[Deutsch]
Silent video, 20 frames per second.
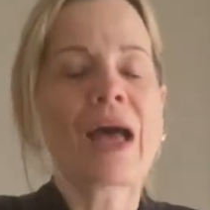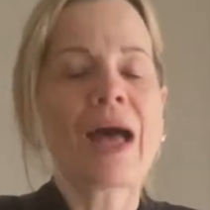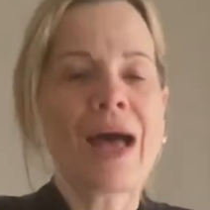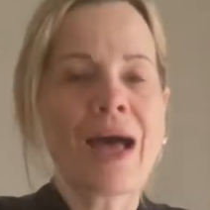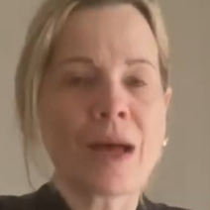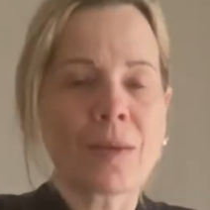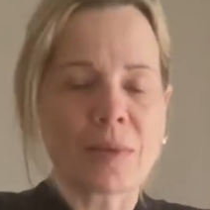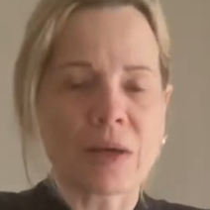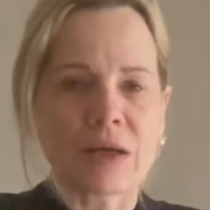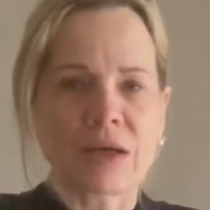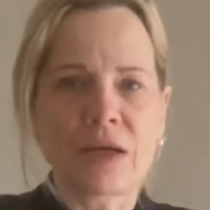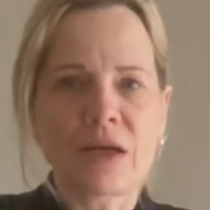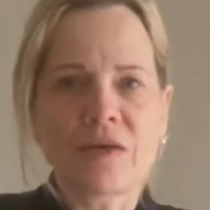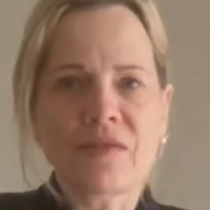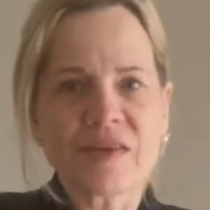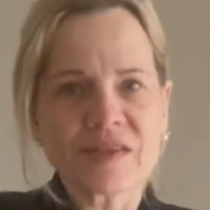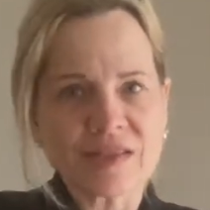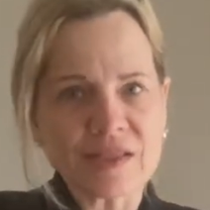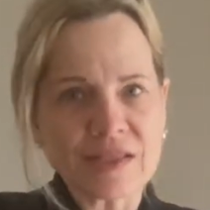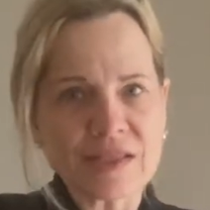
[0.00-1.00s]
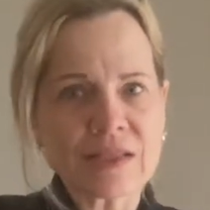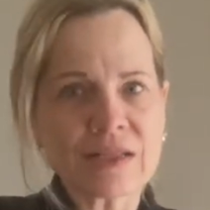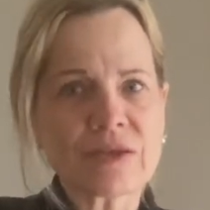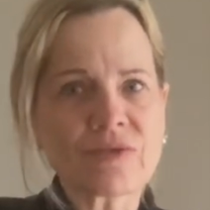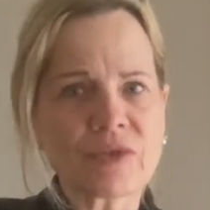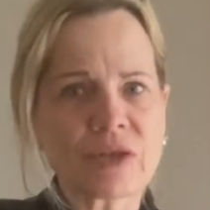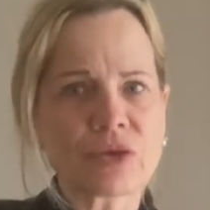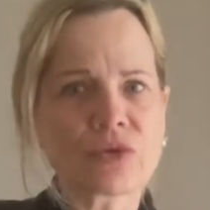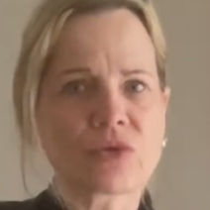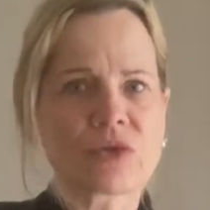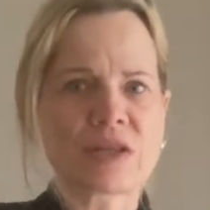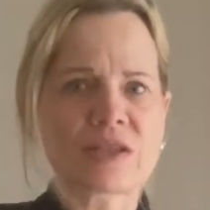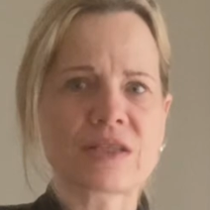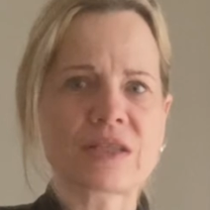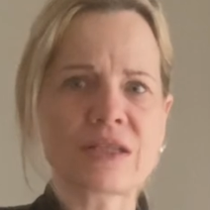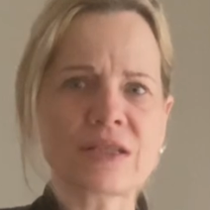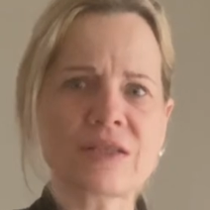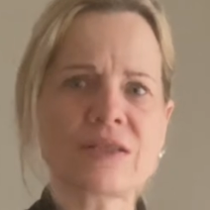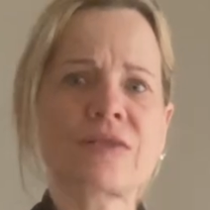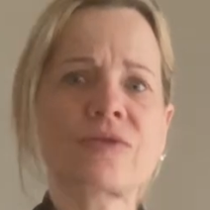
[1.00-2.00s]
Aber was ist denn, wenn du da
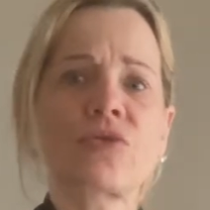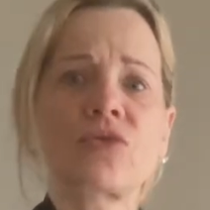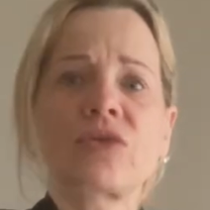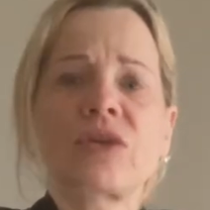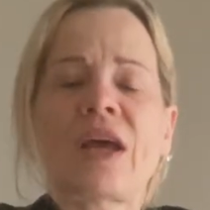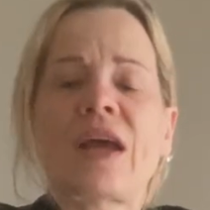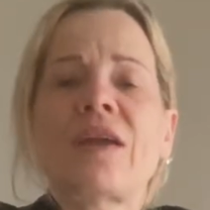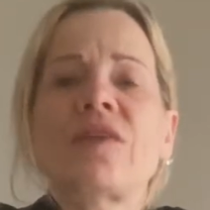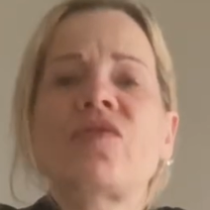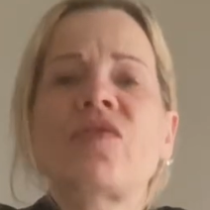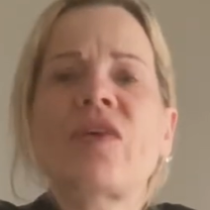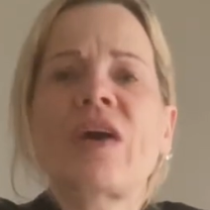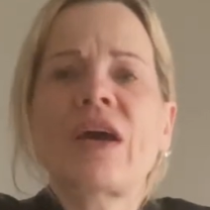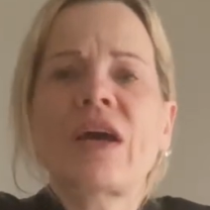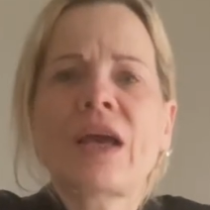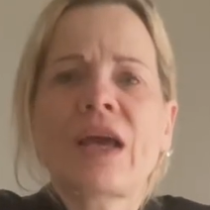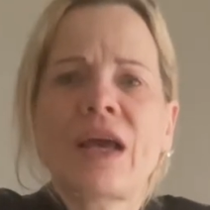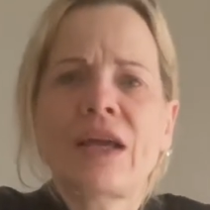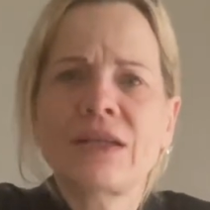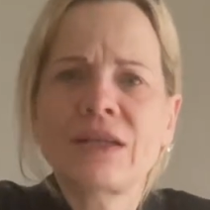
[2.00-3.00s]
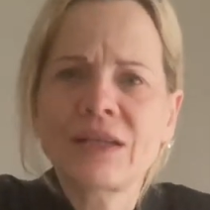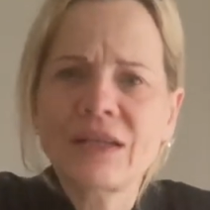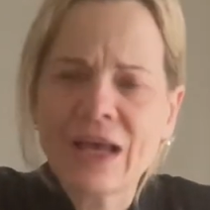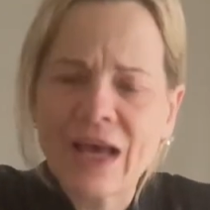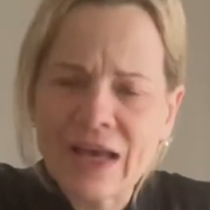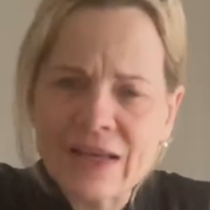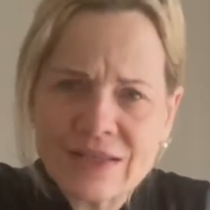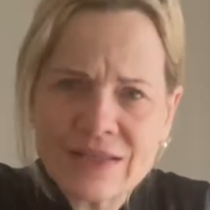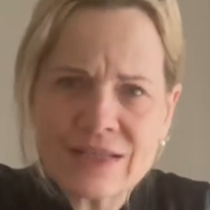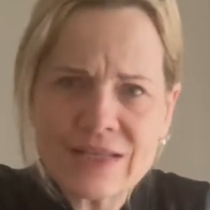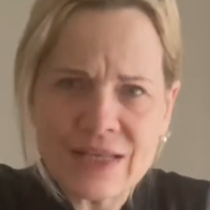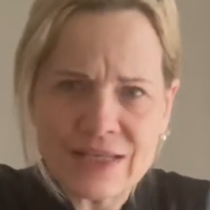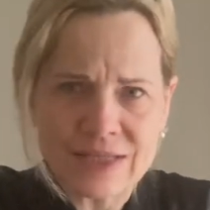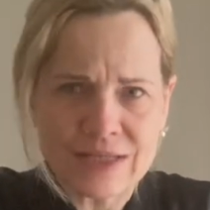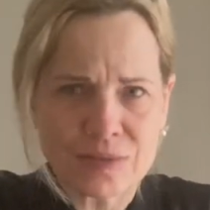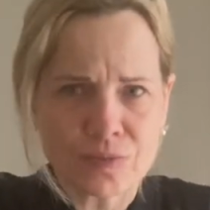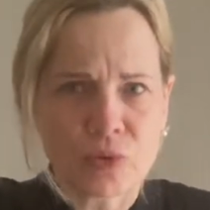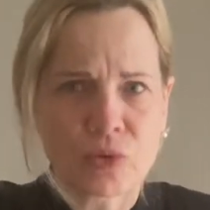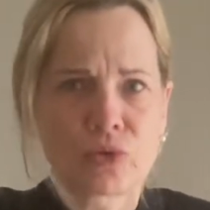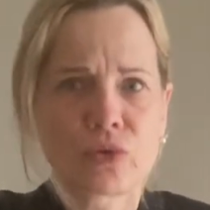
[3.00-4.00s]
sitzt und einfach keinen
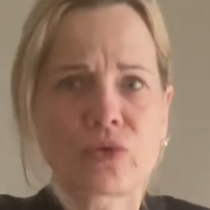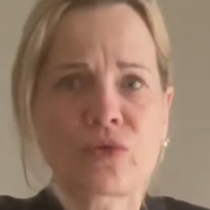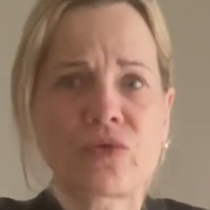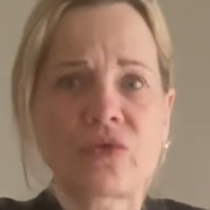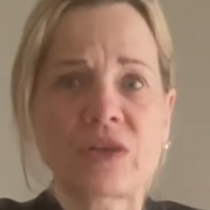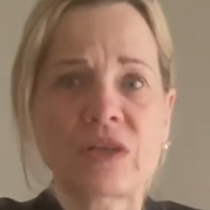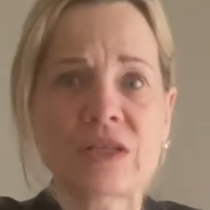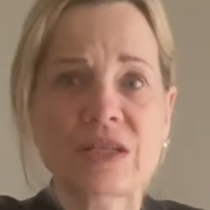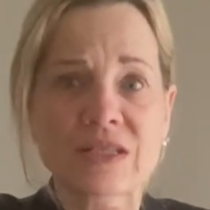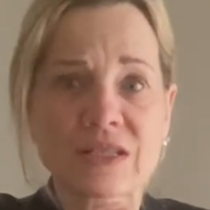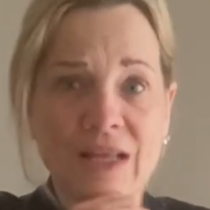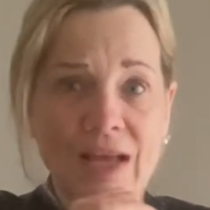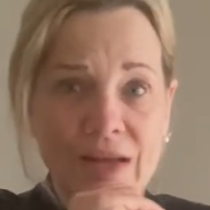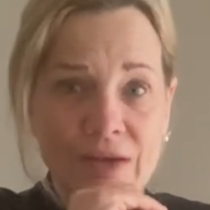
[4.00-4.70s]
Ansatzpunkt findest,